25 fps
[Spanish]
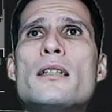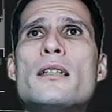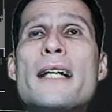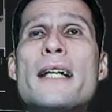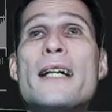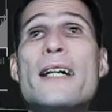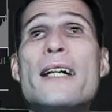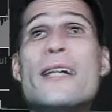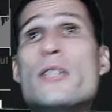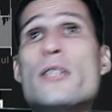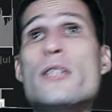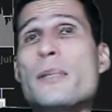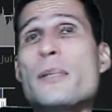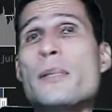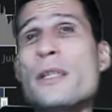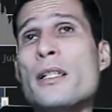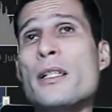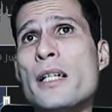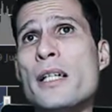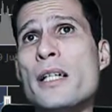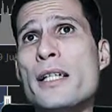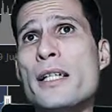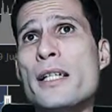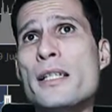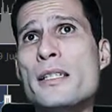A 14 mil
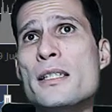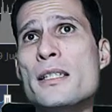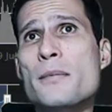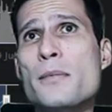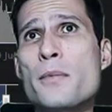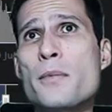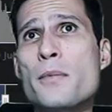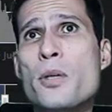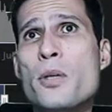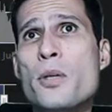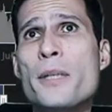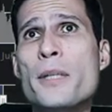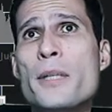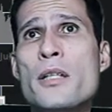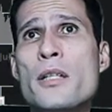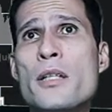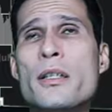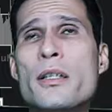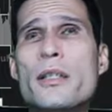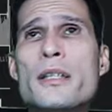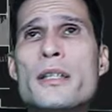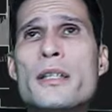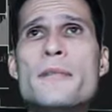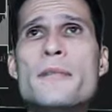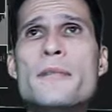dólares por
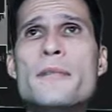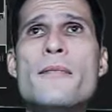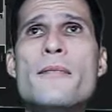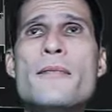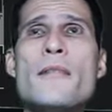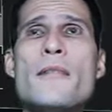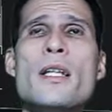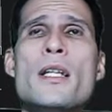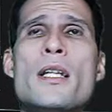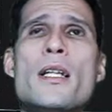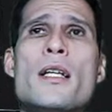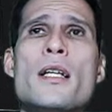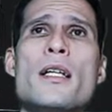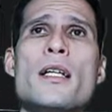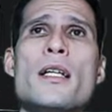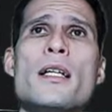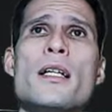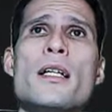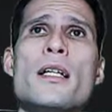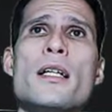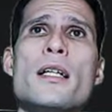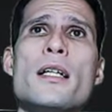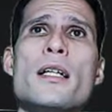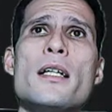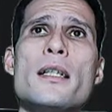Bitcoin.
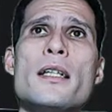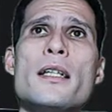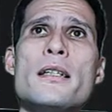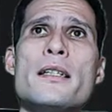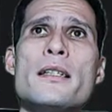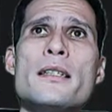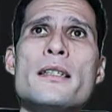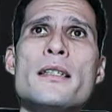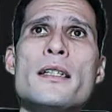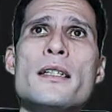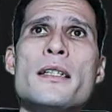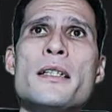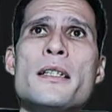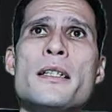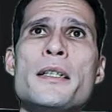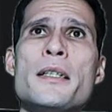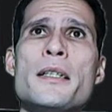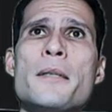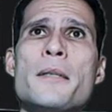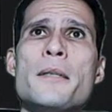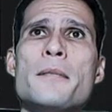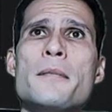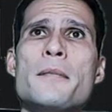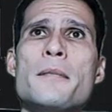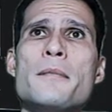
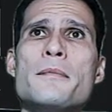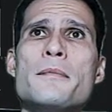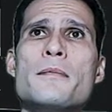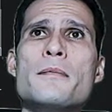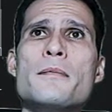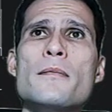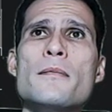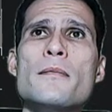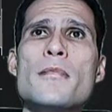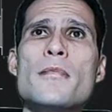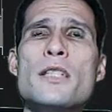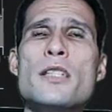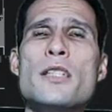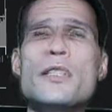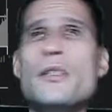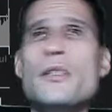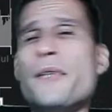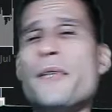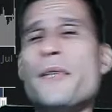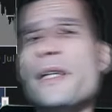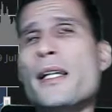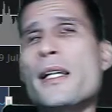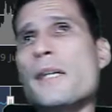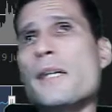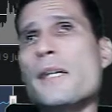Este, así
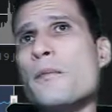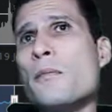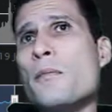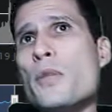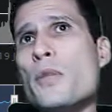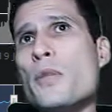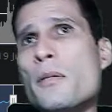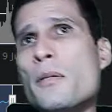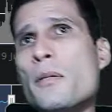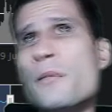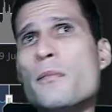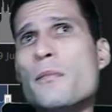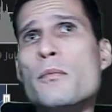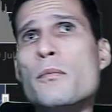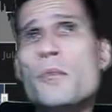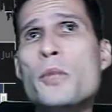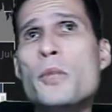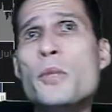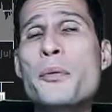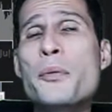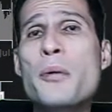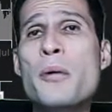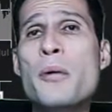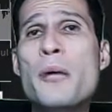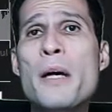que es muy,
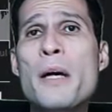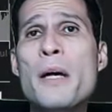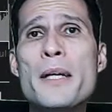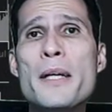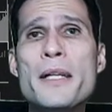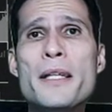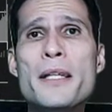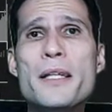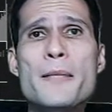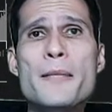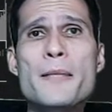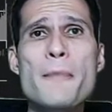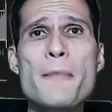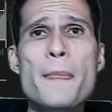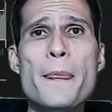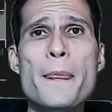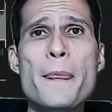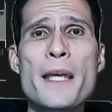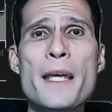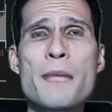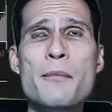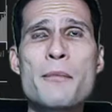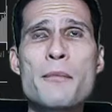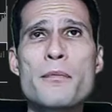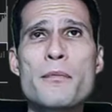muy probable
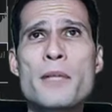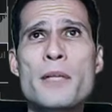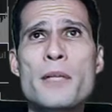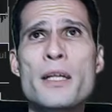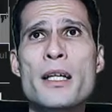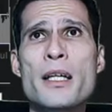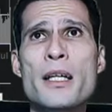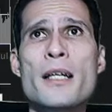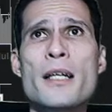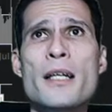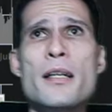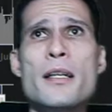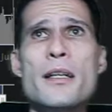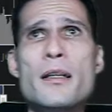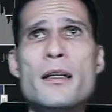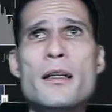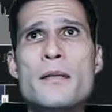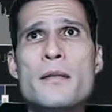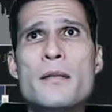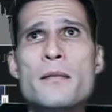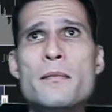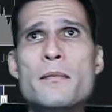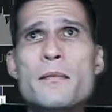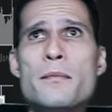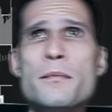que,
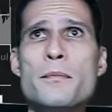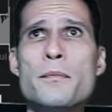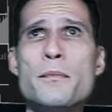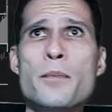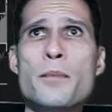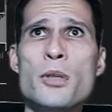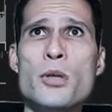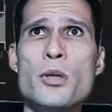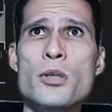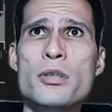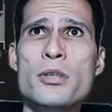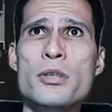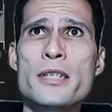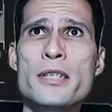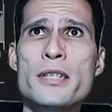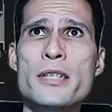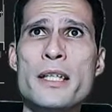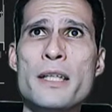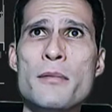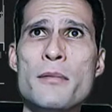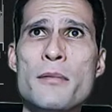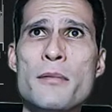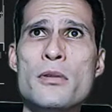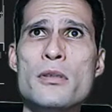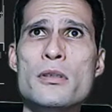pronto
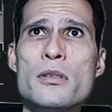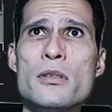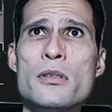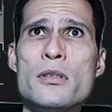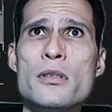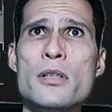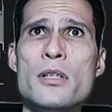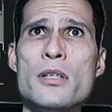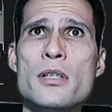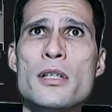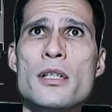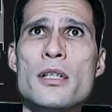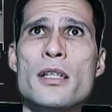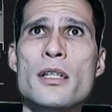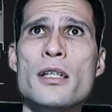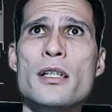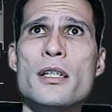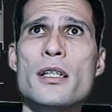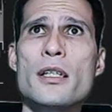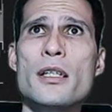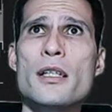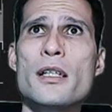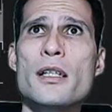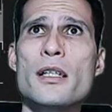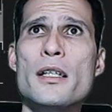estaremos
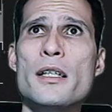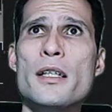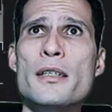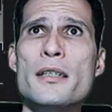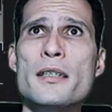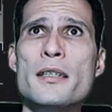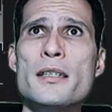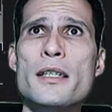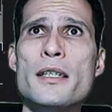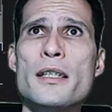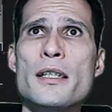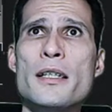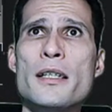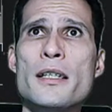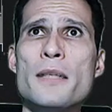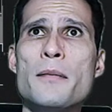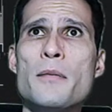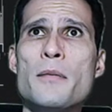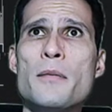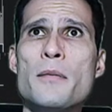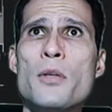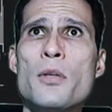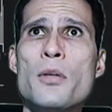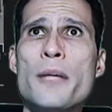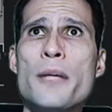este,
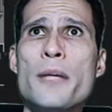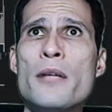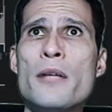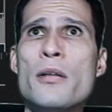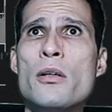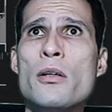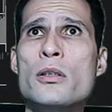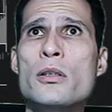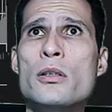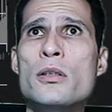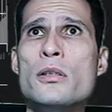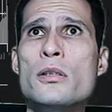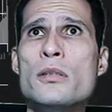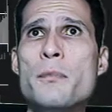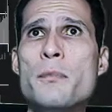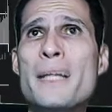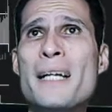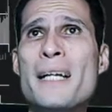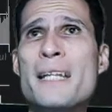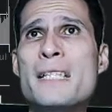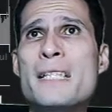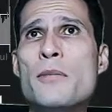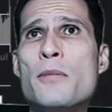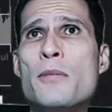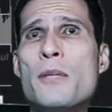volviendo a los
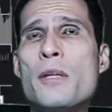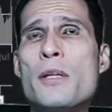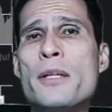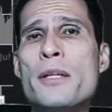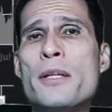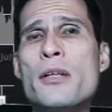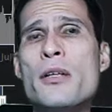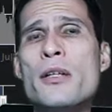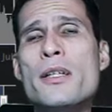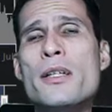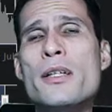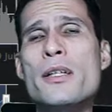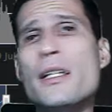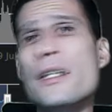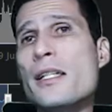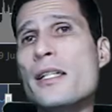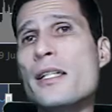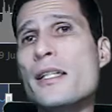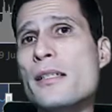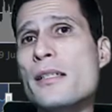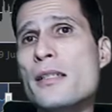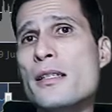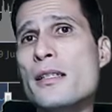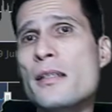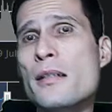máximos del Bitcoin
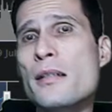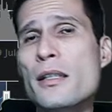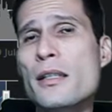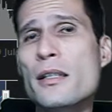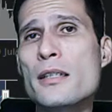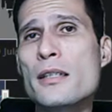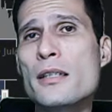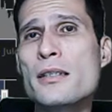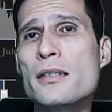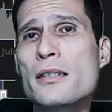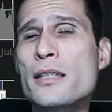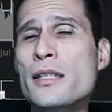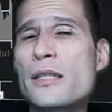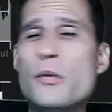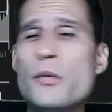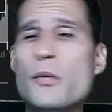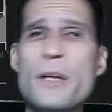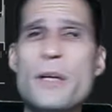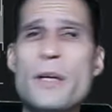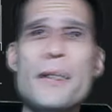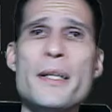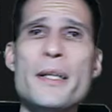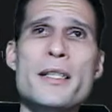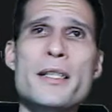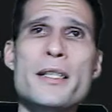y
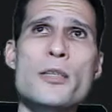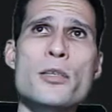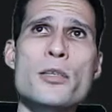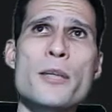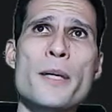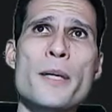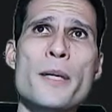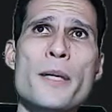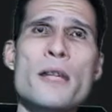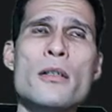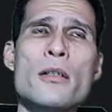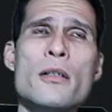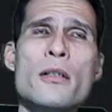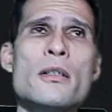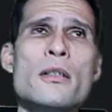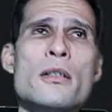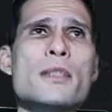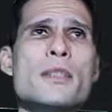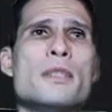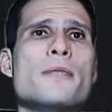seguramente superándolos.